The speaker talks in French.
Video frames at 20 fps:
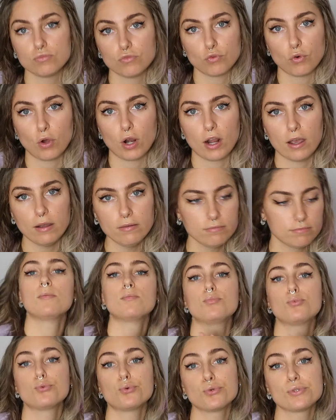voilà.
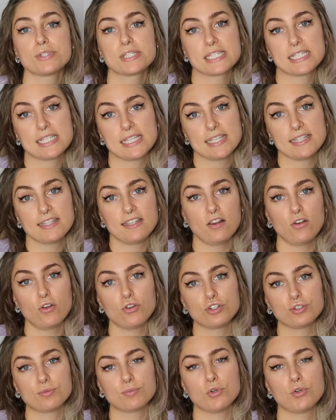Pour ce qui est des
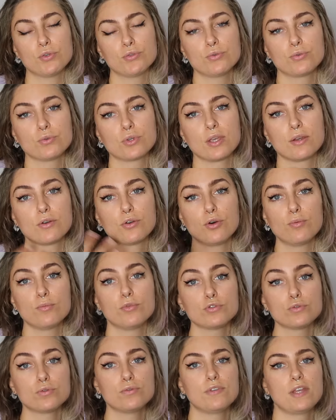logements, donc
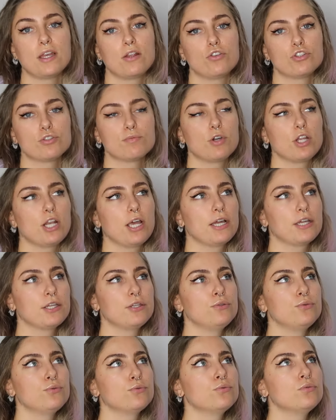comment trouver un logement à La
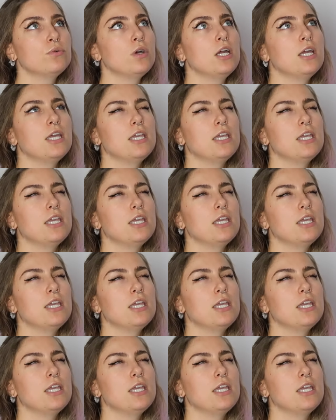Réunion,